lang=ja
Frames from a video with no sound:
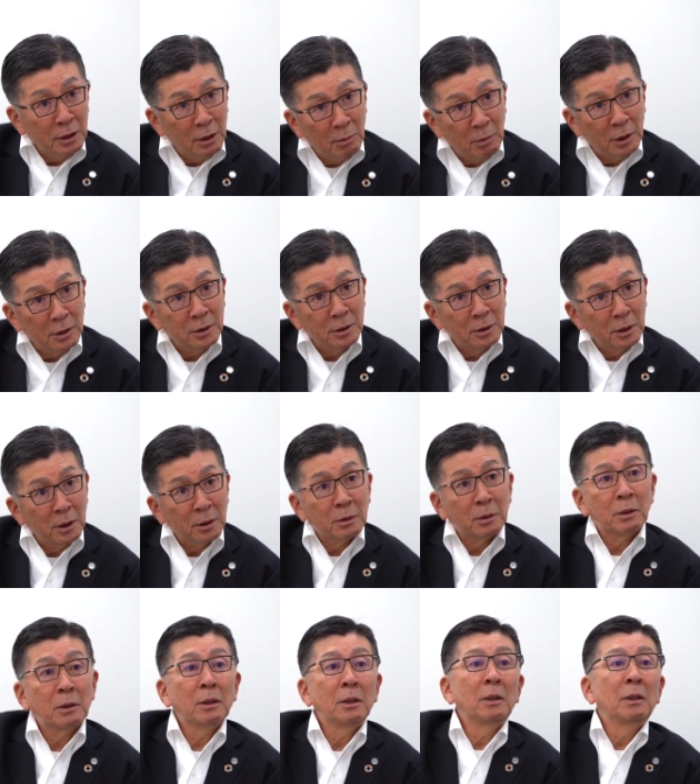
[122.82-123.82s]
きればいいね
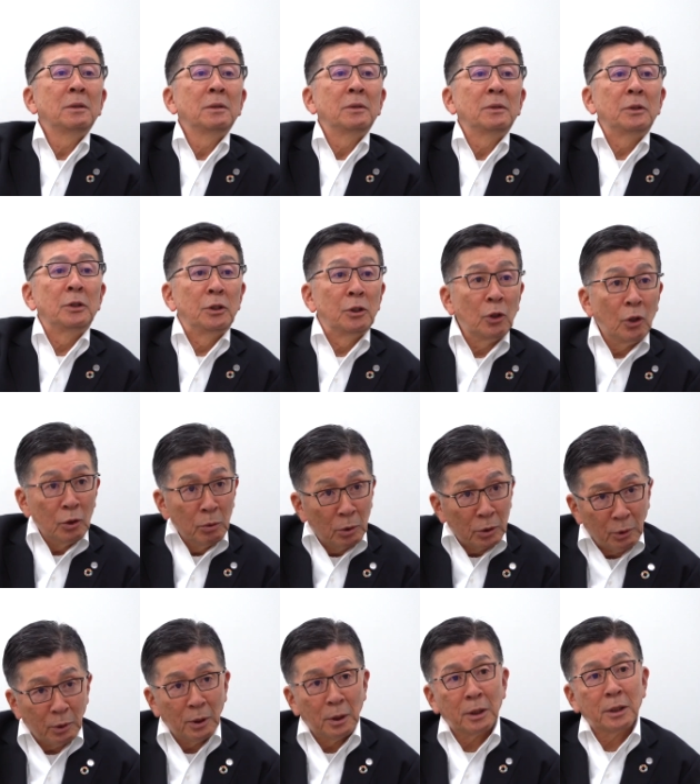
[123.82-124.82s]
匂い
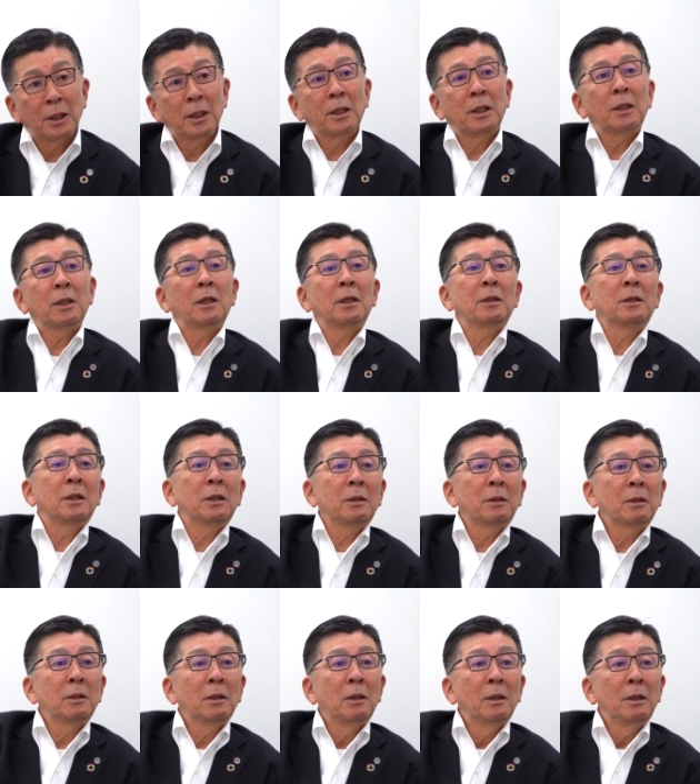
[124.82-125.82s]
も取れなきゃいけないね
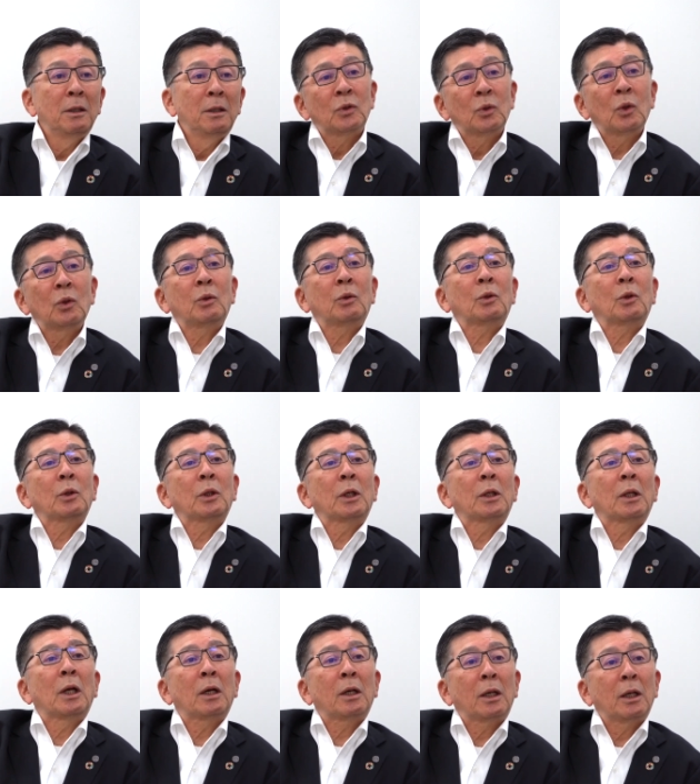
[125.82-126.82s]
ということ
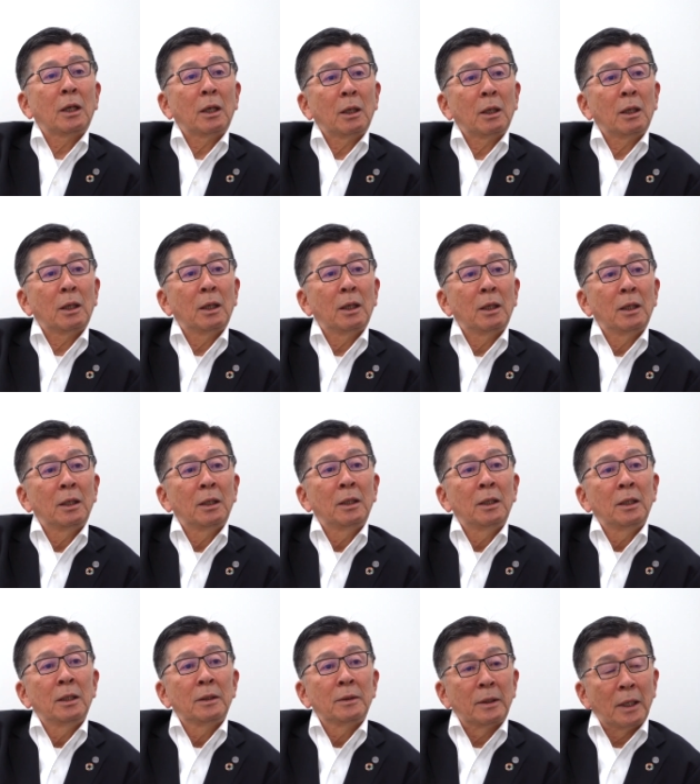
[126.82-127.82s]
で何か
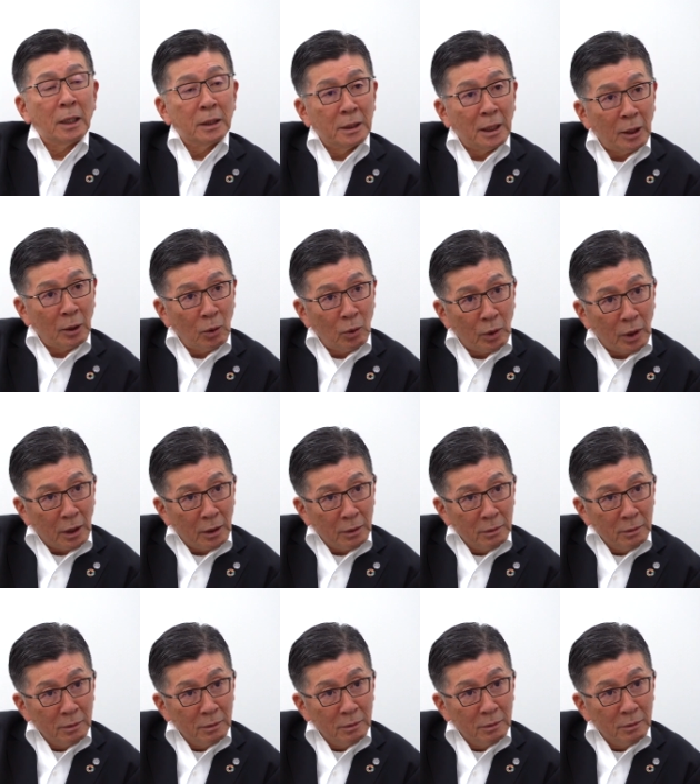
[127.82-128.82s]
ないだろうか
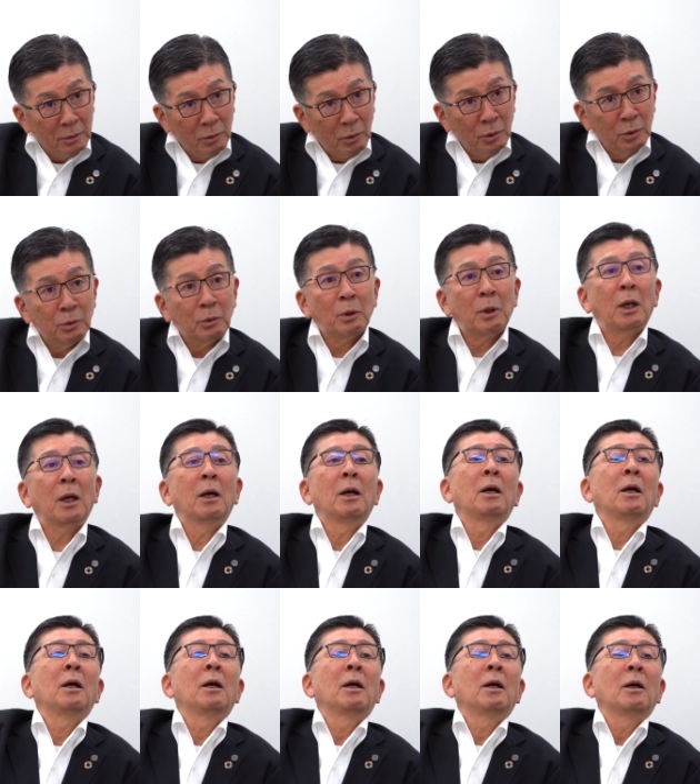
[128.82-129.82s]
というのが
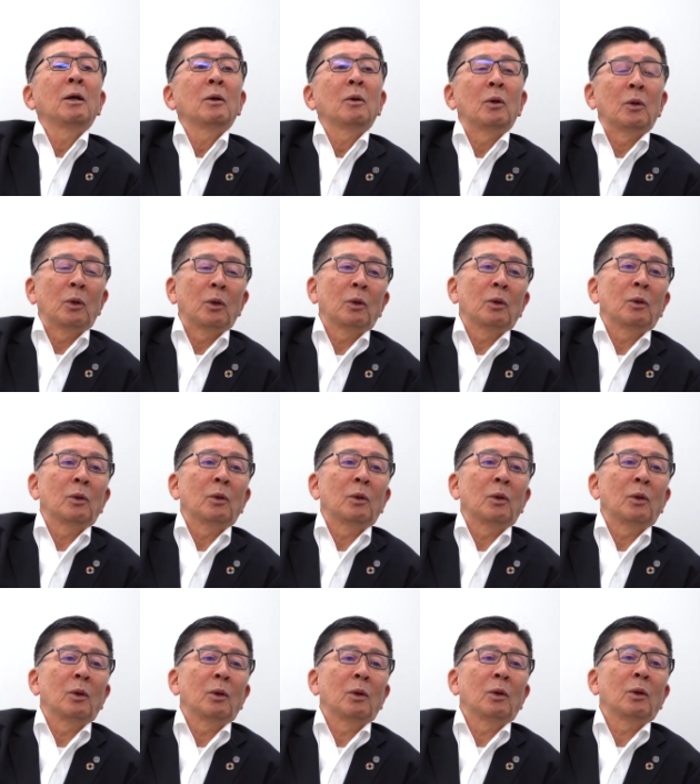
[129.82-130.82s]
こ
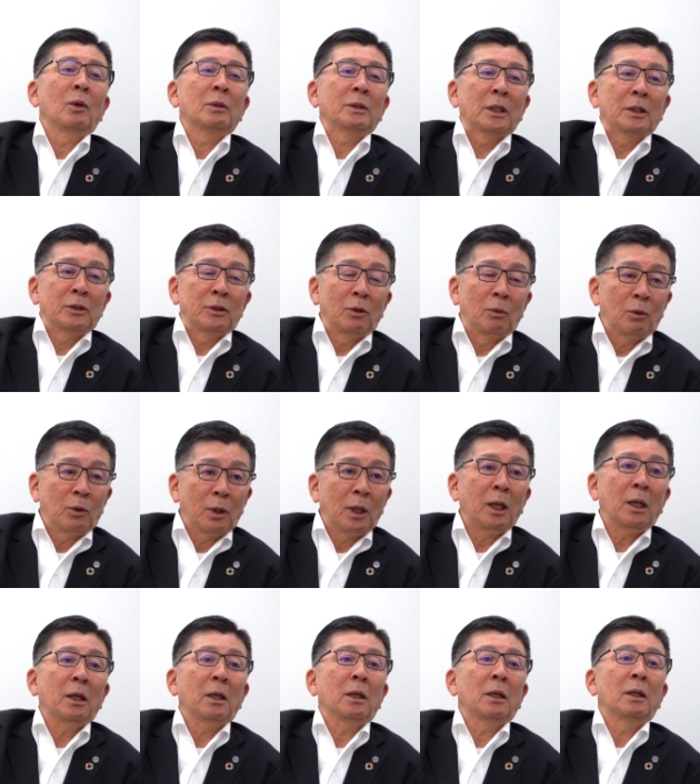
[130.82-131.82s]
の私ども
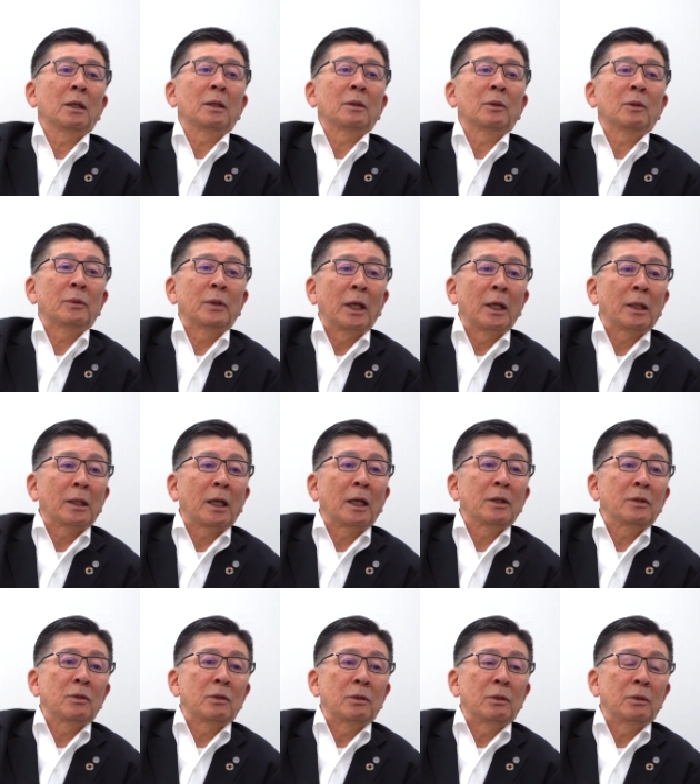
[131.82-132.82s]
があの電
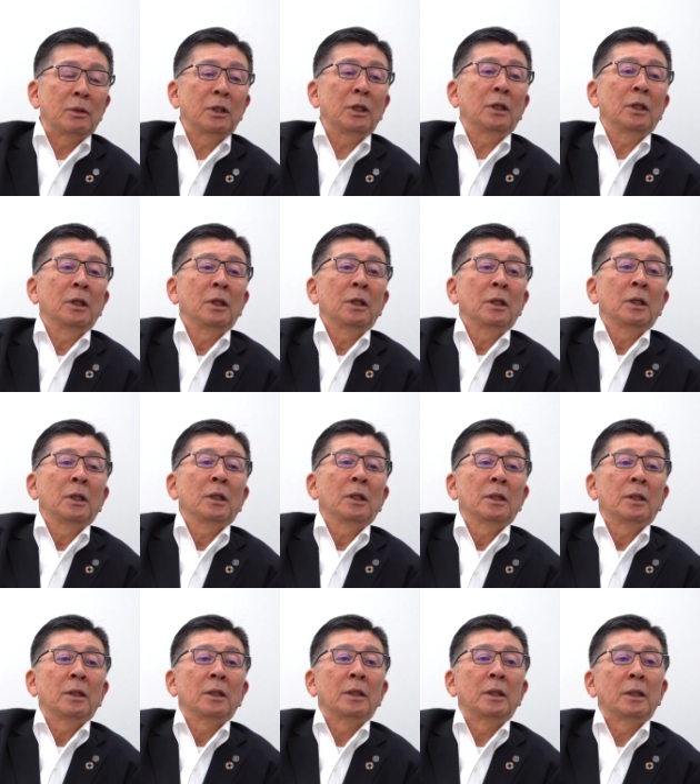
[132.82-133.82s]
解水に、
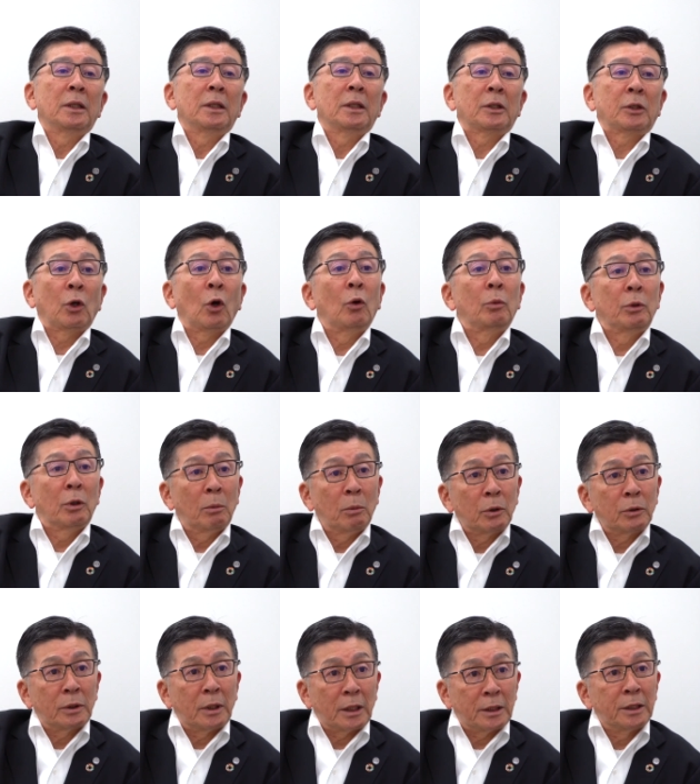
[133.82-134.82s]
えー、興味を
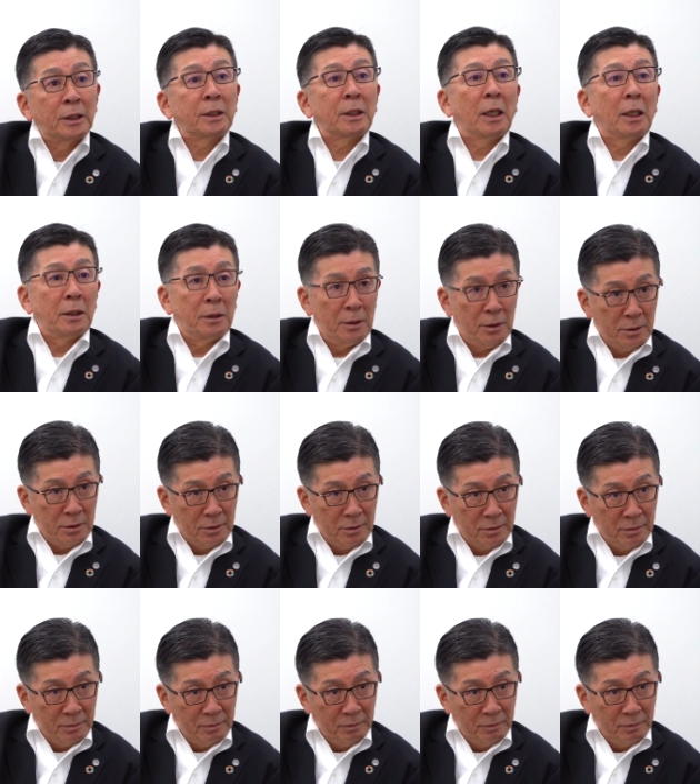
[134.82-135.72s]
持ったきっかけです